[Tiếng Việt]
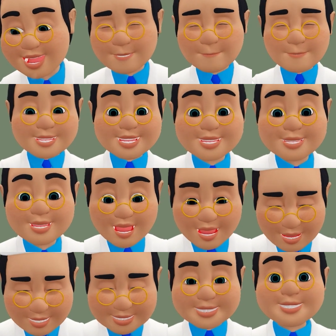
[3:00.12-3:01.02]
đậy nắp lại
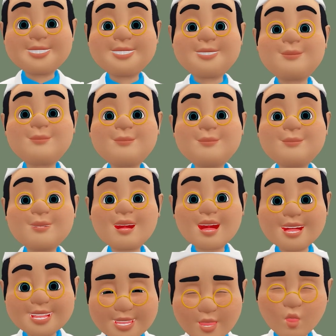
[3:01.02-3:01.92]
thật kín
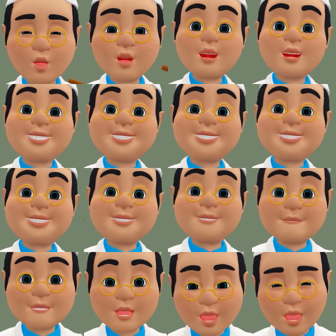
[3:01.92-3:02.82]
Vài phút thì
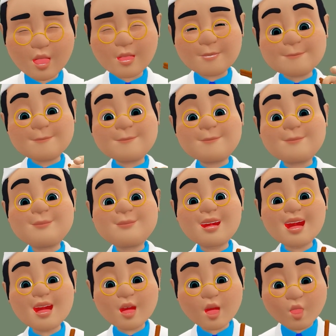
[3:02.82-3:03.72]
mở nắp
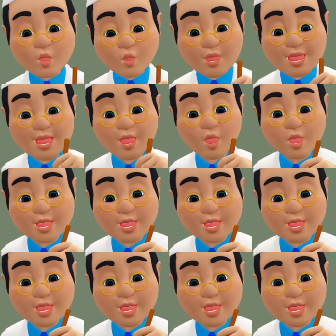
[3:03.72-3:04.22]
và đảo qua